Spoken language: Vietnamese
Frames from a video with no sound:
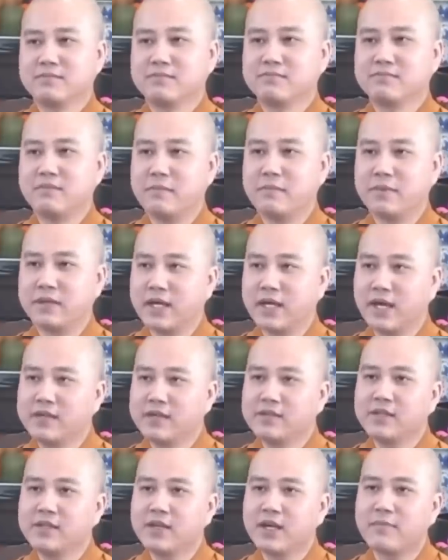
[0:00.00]
mà mình
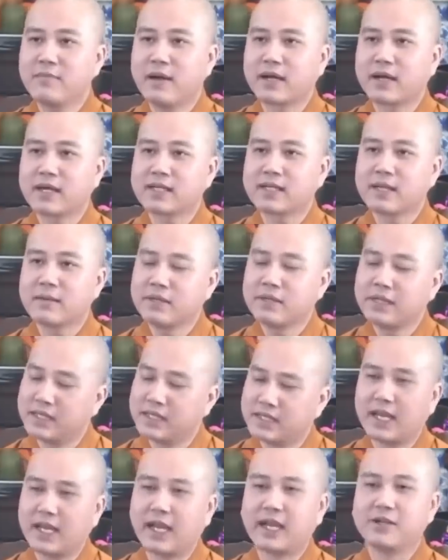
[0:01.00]
đến với nó bằng cái tâm
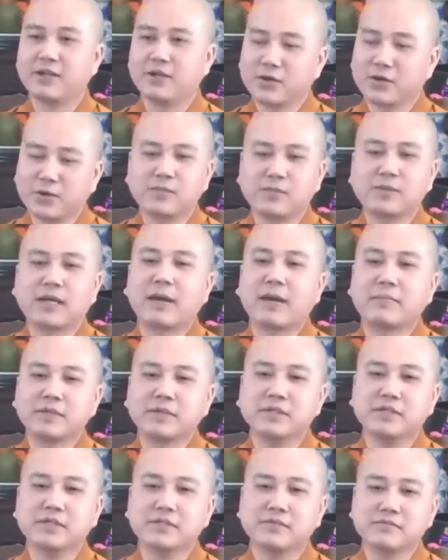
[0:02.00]
hiền lành nó cũng cảm
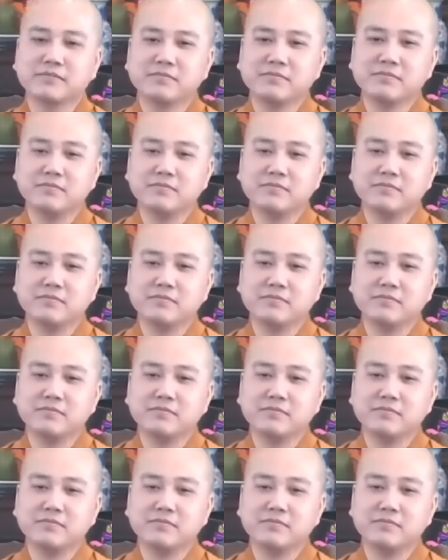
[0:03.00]
được